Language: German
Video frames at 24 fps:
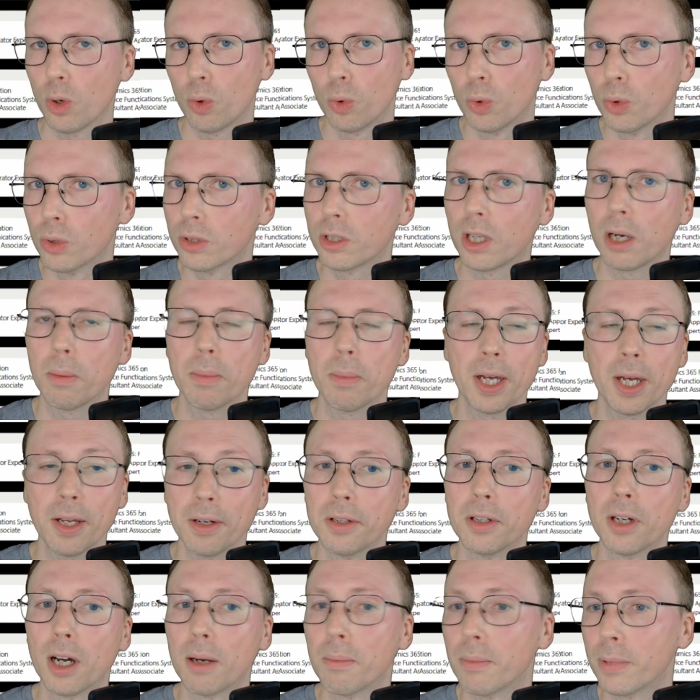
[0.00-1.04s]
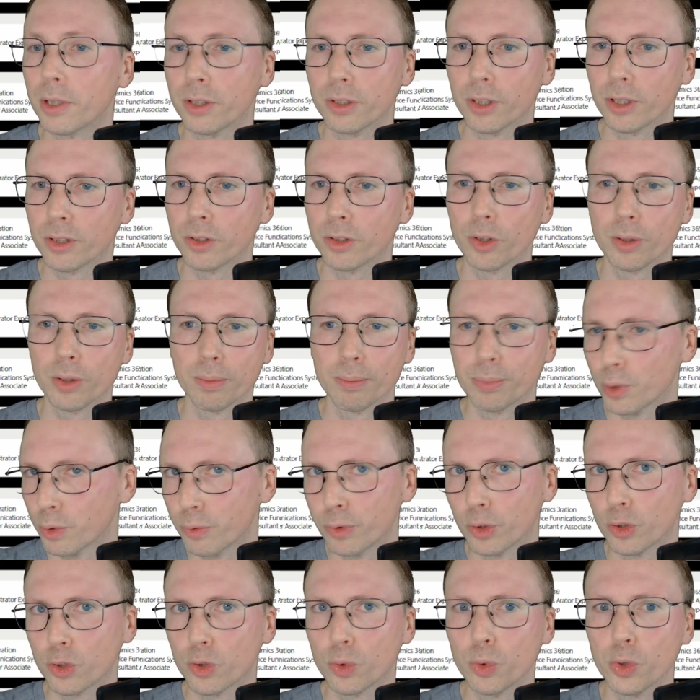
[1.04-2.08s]
Und am Ende hat man dann noch einen
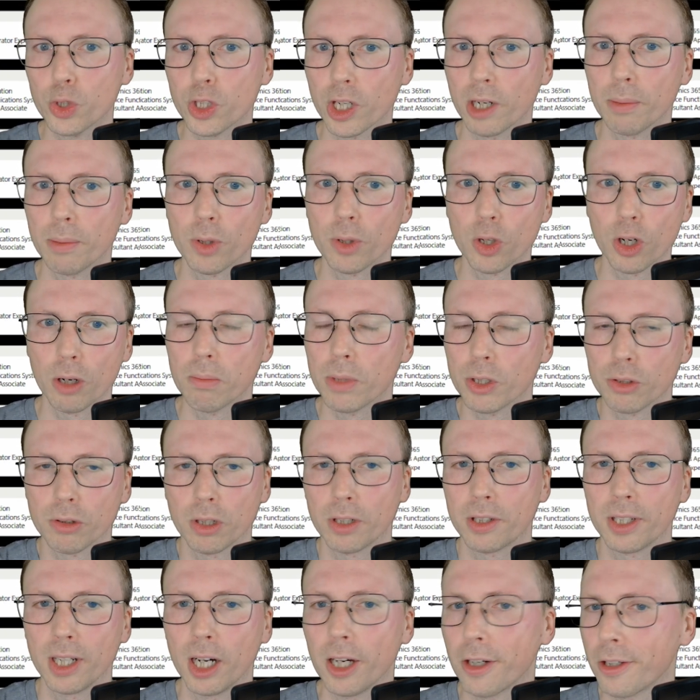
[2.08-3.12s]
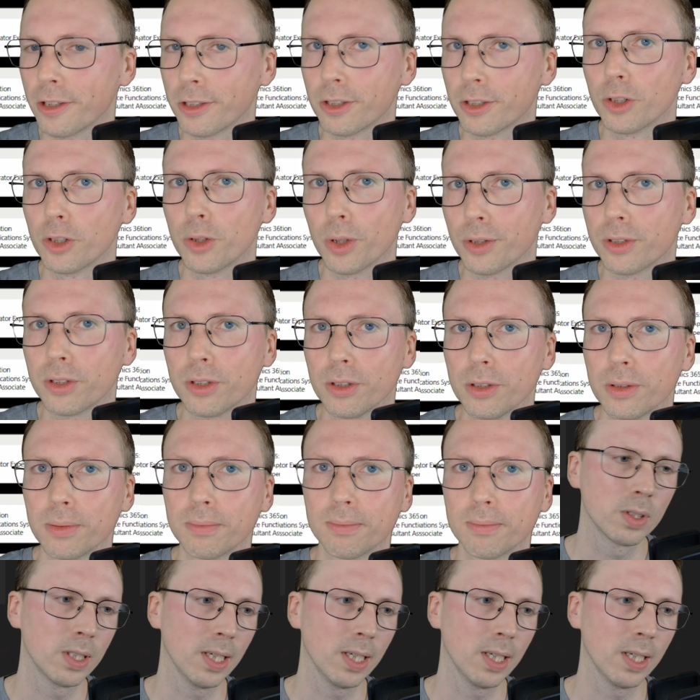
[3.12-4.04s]
Prüfungsgutschein bekommen, also hat gar nichts gekostet.